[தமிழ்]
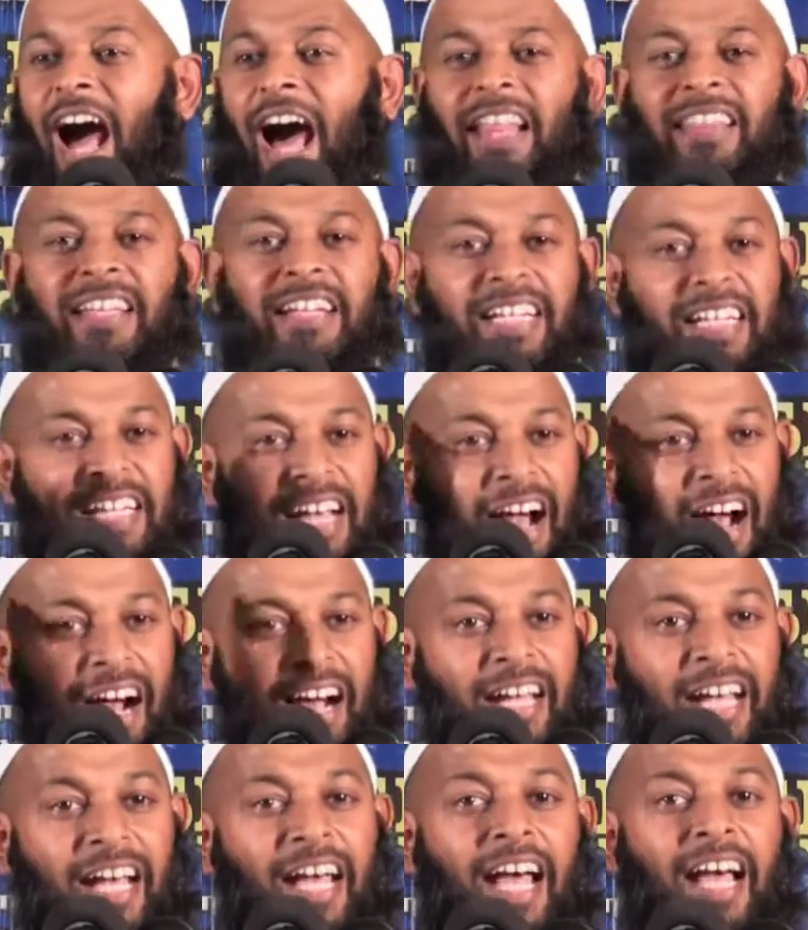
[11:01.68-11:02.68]
அதற்காக
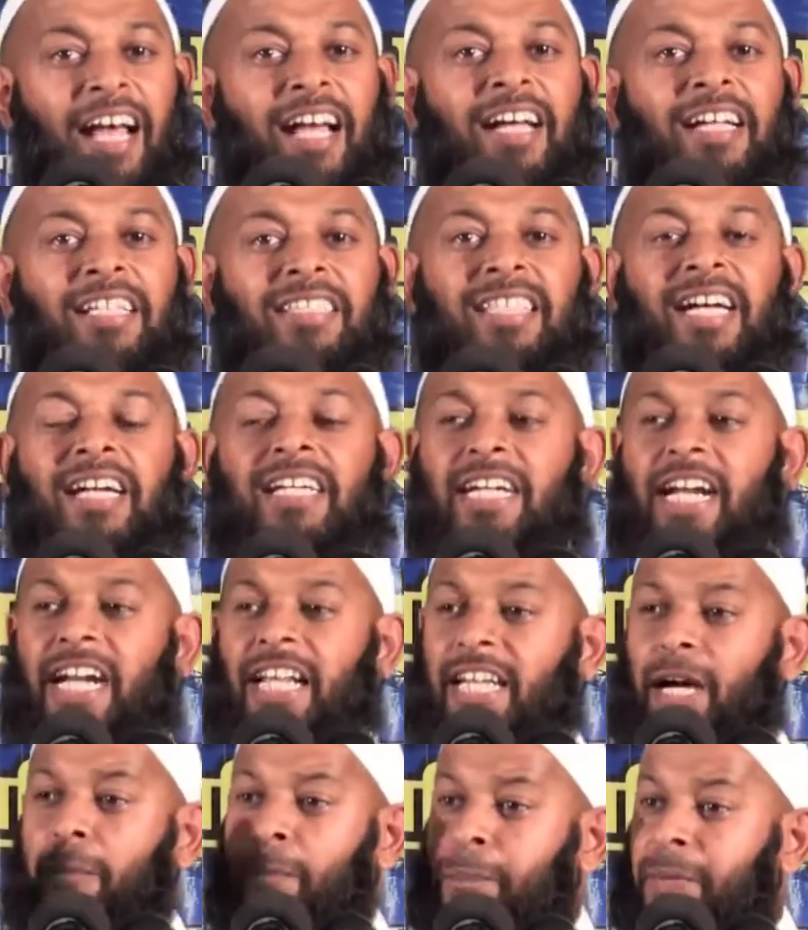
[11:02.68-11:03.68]
தங்களை
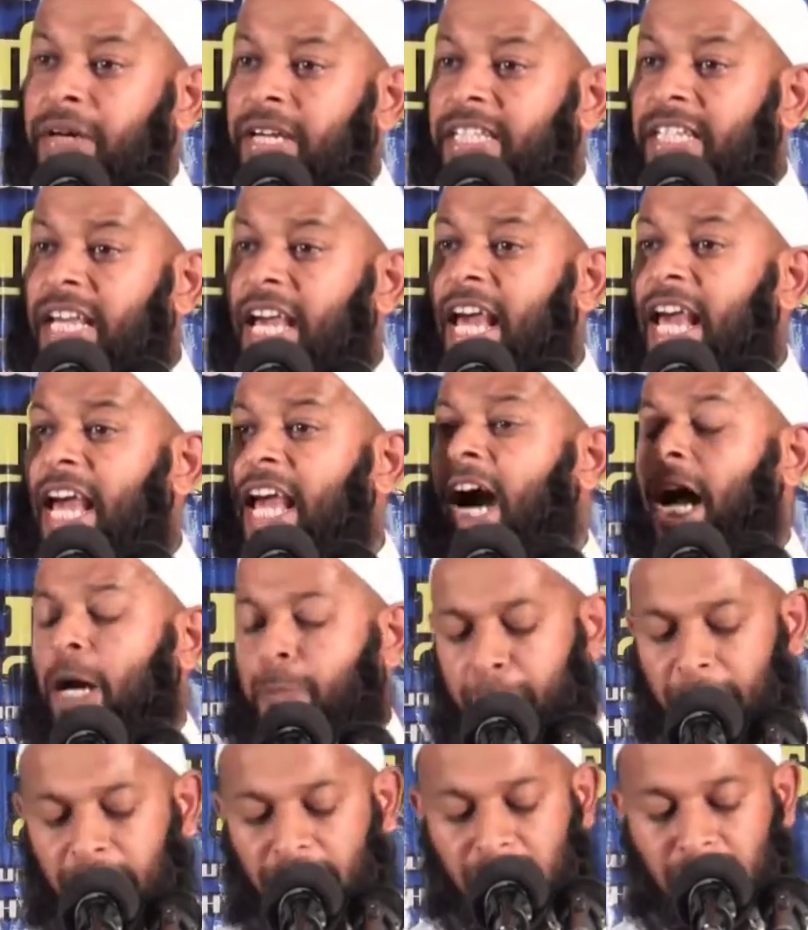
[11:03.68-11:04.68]
அப்படியே
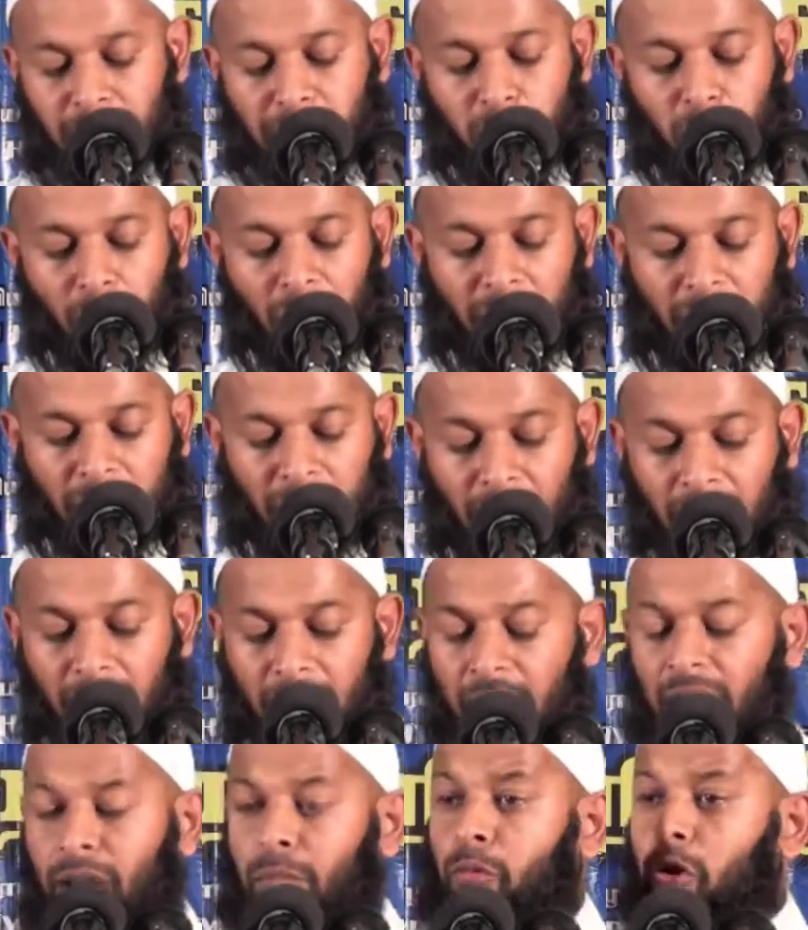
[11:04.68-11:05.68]
அர்ப்பணித்து விடுவார்கள்
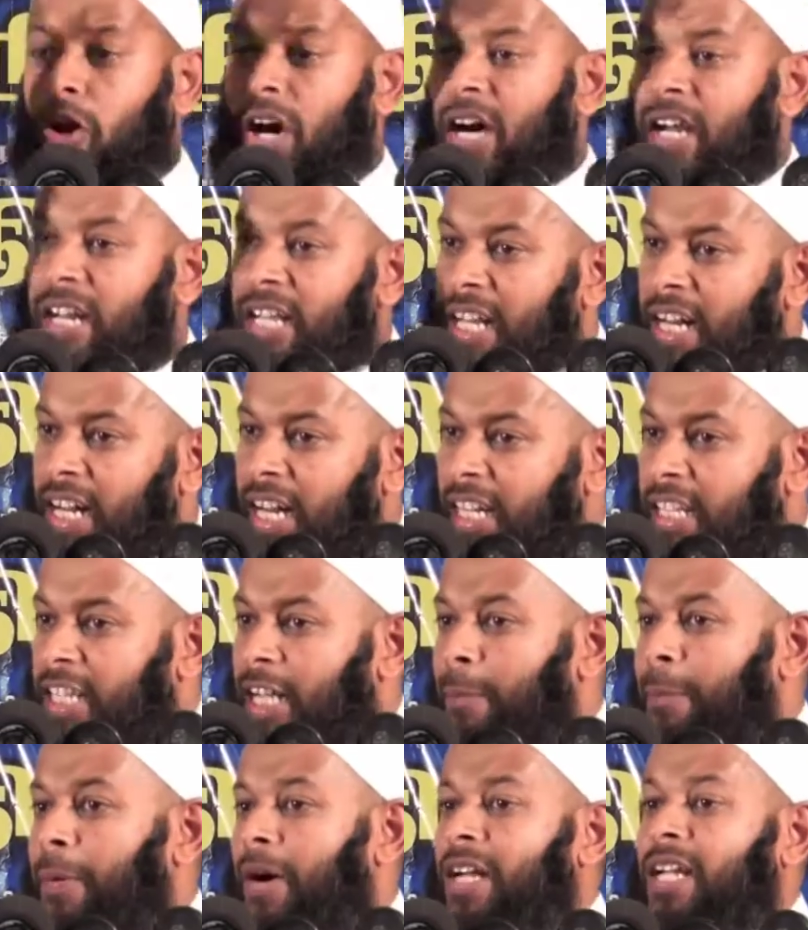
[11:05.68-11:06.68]
புகாரியிலே
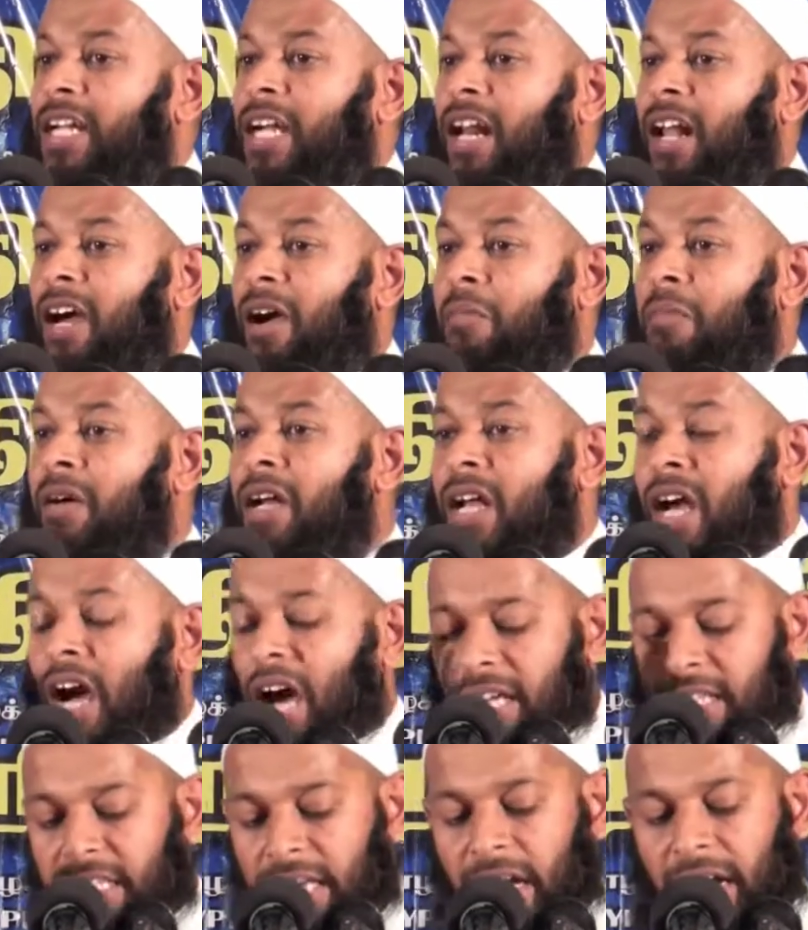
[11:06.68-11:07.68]
நீங்கள் பார்க்கலாம்
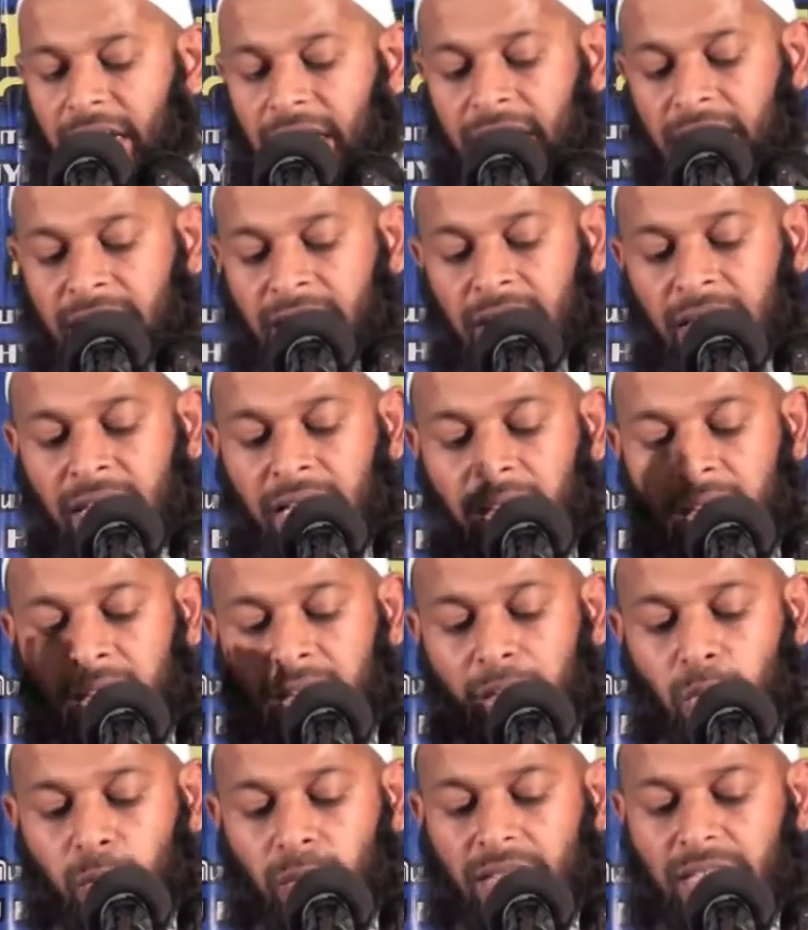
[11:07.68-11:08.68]
ஐயாயிரத்தி
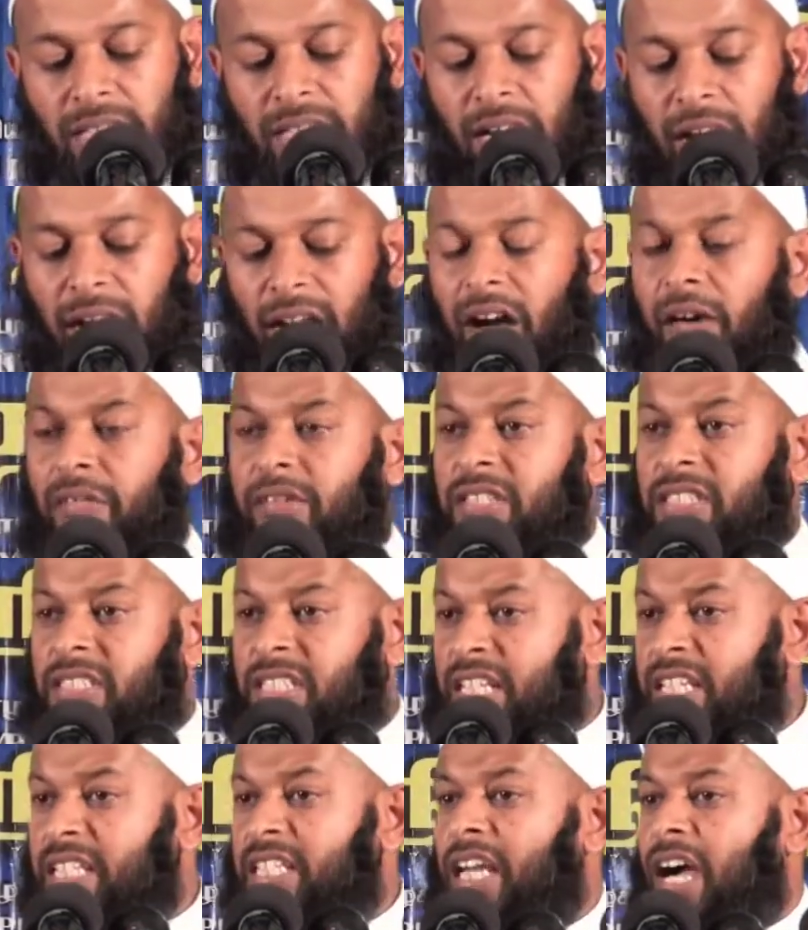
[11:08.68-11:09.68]
இருபத்தி நாலாவது
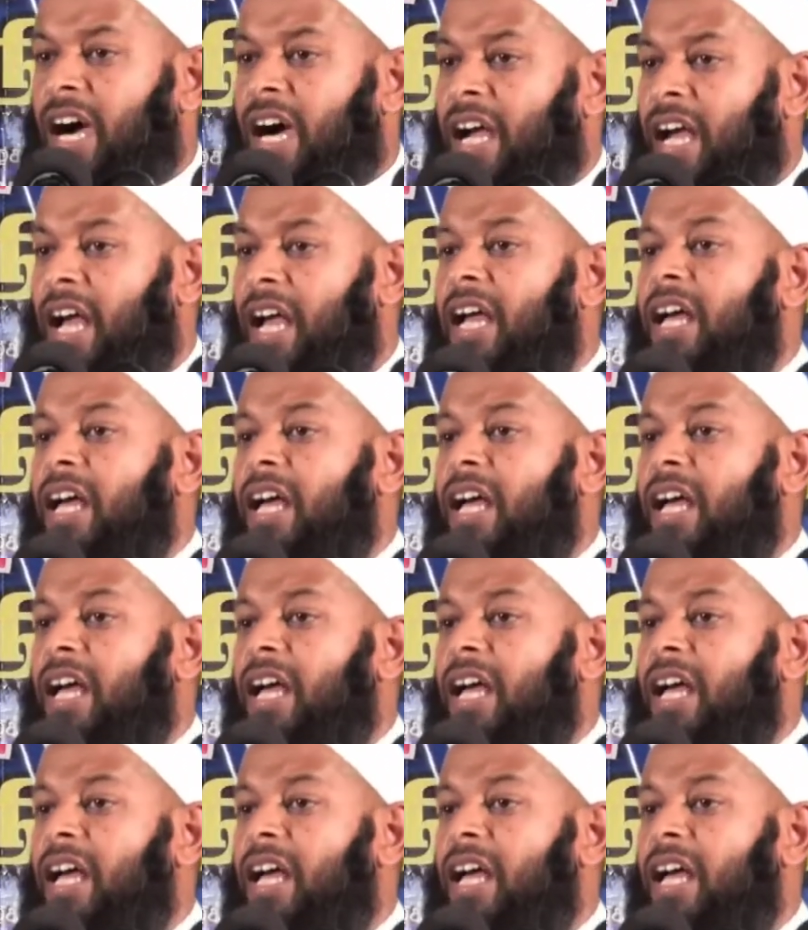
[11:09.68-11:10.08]
செய்தியாக